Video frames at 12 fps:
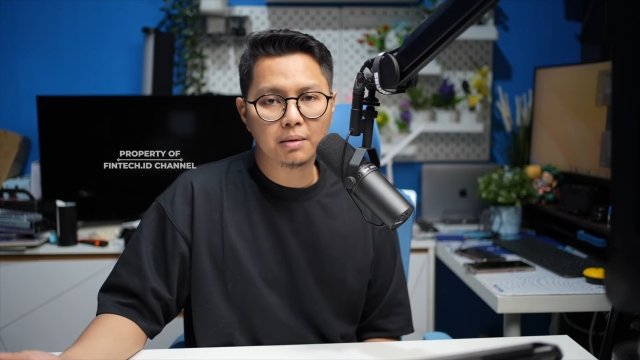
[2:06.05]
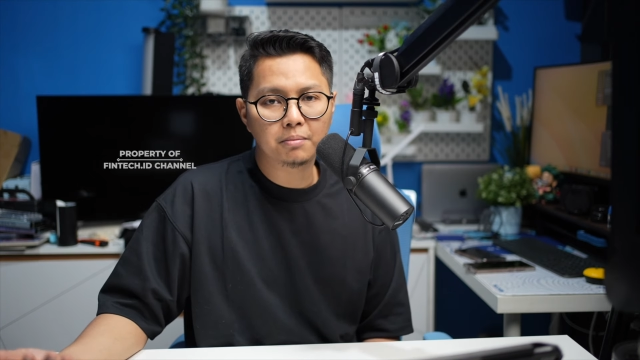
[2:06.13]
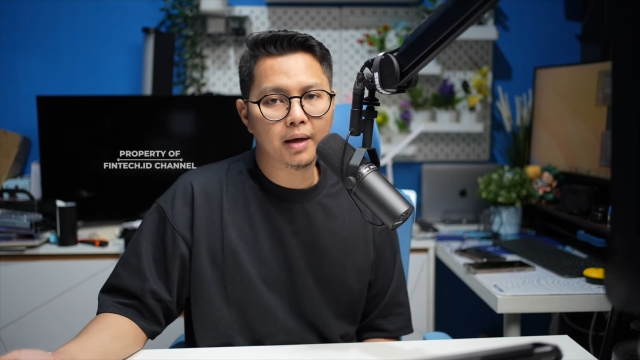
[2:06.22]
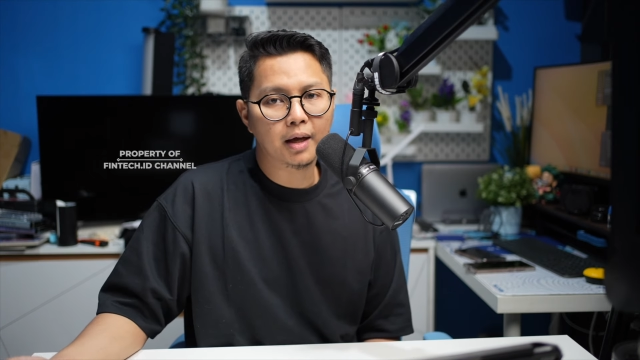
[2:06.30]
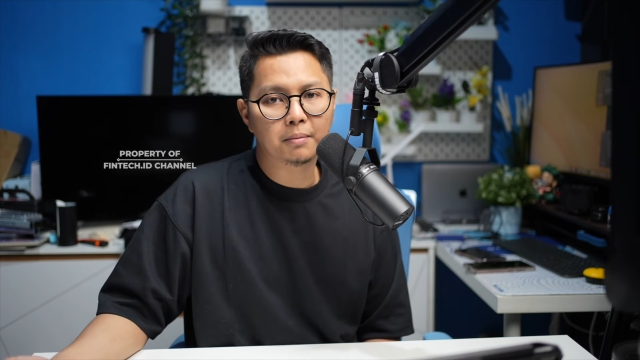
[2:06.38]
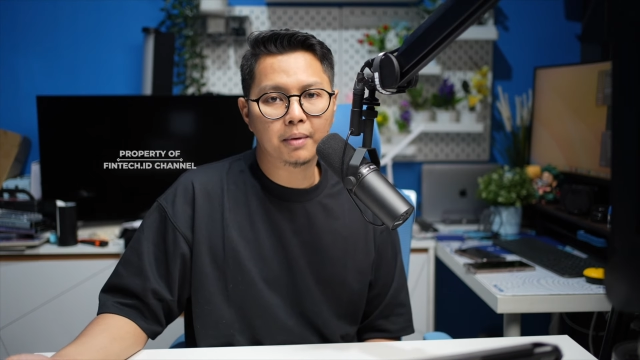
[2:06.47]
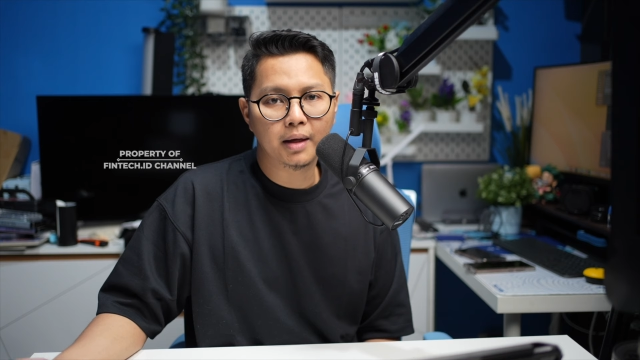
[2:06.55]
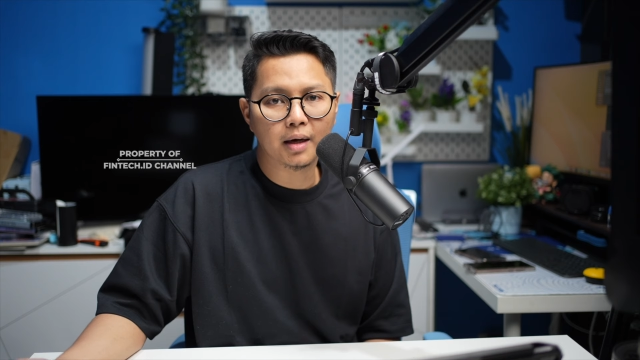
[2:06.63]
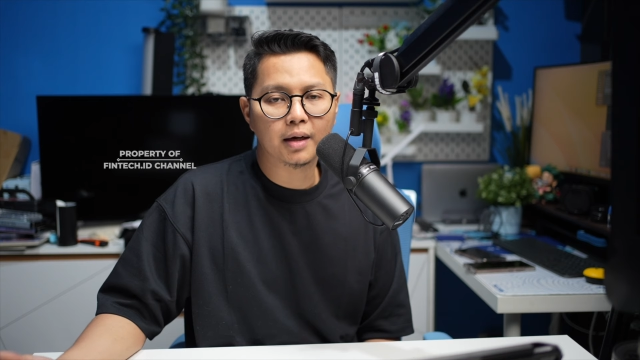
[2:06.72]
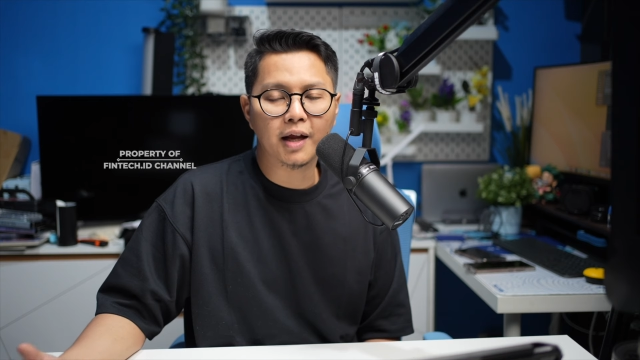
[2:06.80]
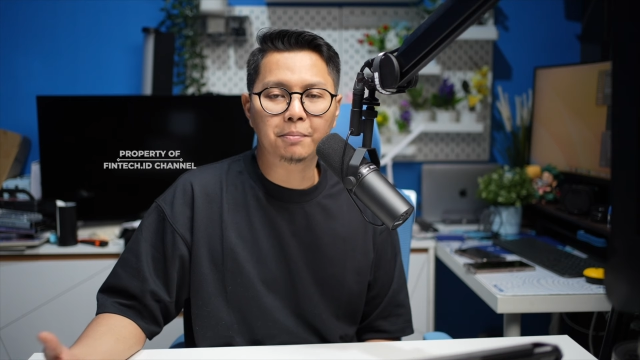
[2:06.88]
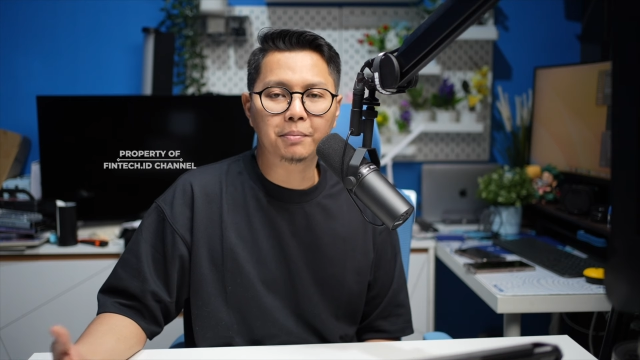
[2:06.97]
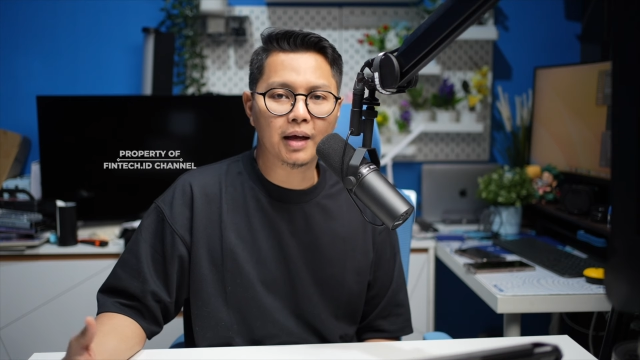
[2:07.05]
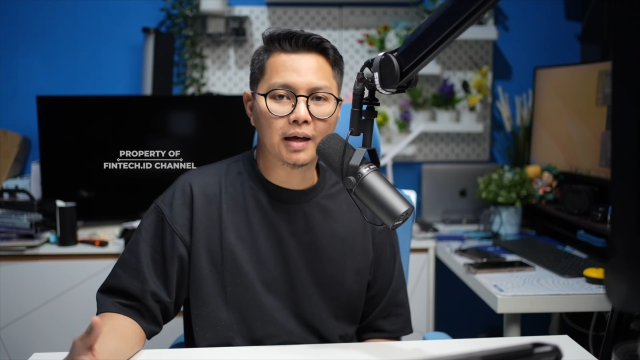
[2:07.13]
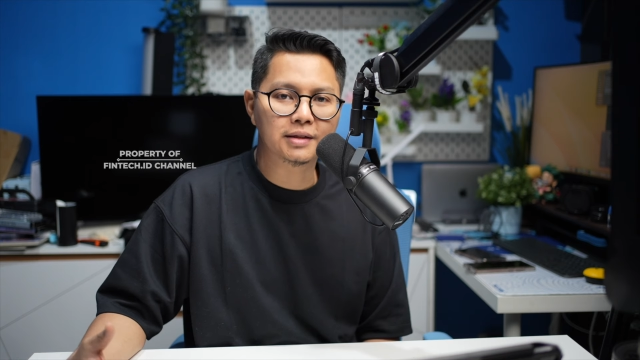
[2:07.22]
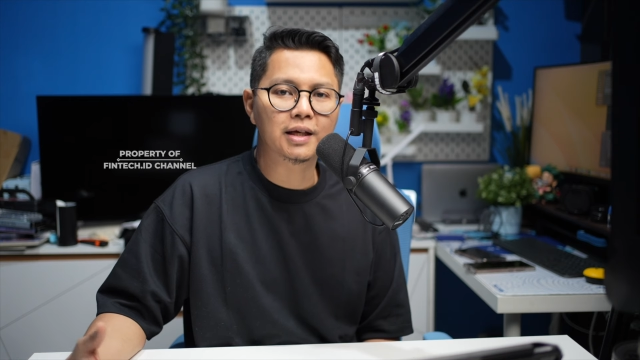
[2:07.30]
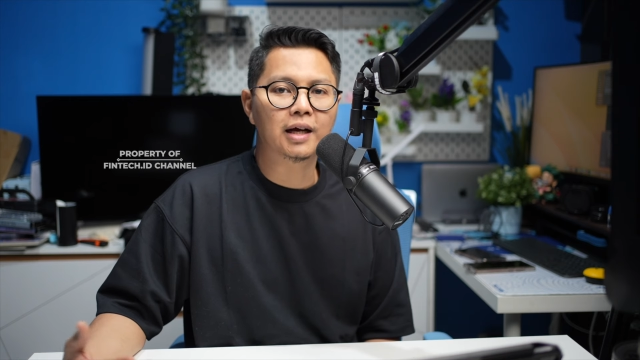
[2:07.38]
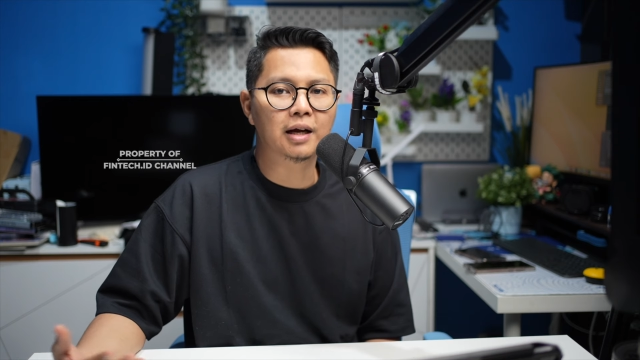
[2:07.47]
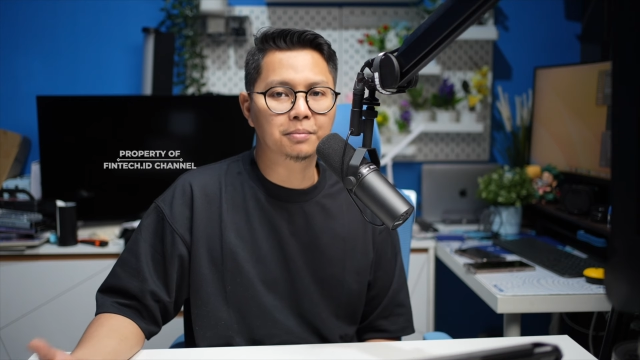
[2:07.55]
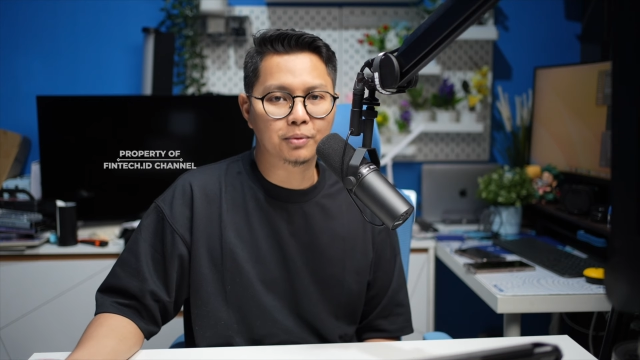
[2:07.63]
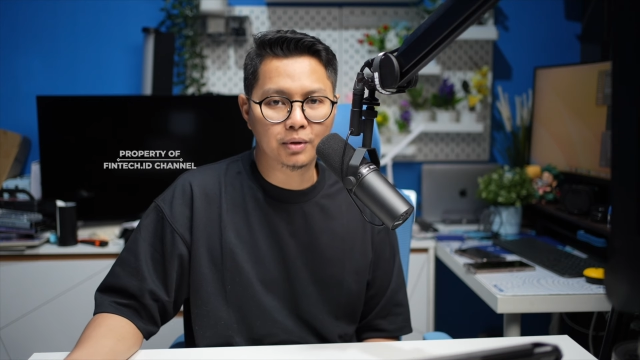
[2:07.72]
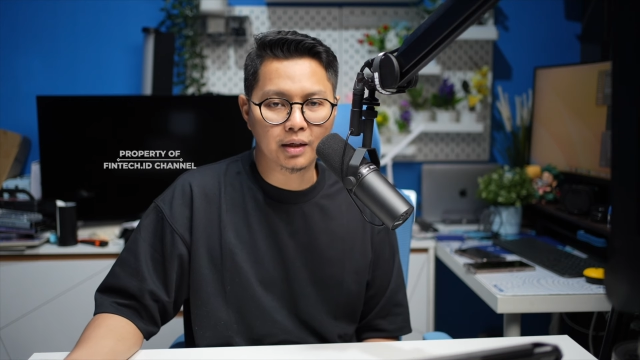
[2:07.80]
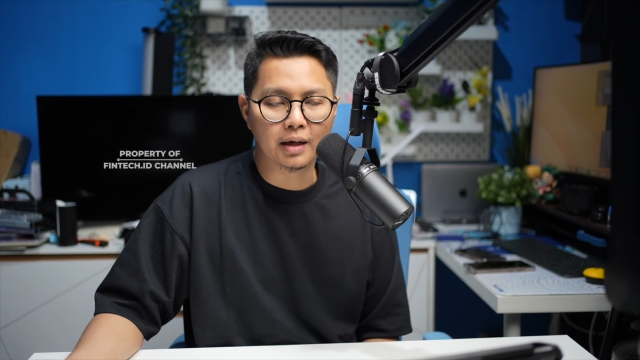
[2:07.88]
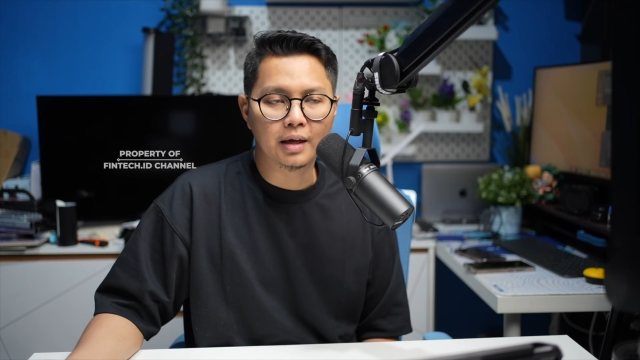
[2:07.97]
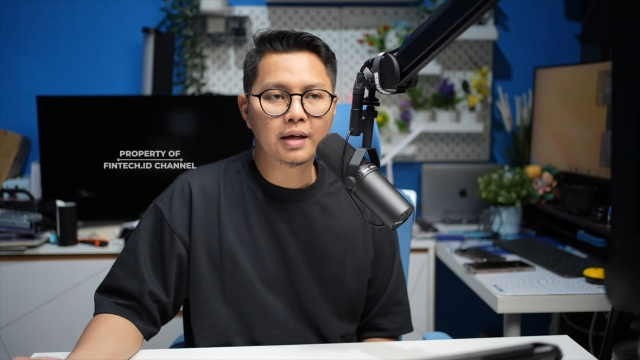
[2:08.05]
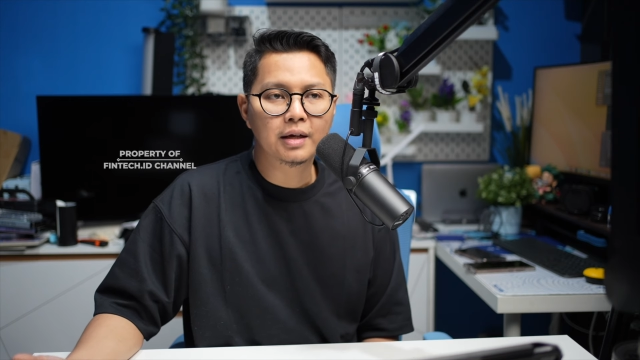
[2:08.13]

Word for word: bayar-bayar di aplikasi Adapundi?